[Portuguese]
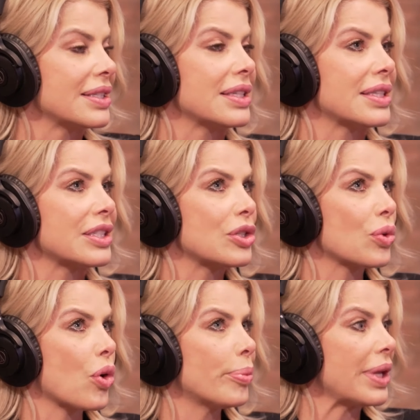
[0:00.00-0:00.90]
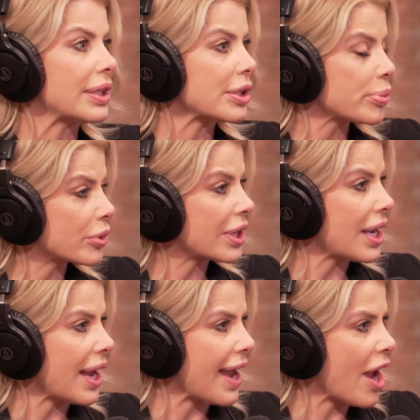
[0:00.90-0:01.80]
se sentindo completas,
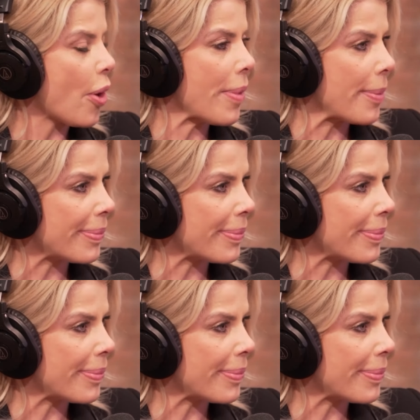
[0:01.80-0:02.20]
porque é uma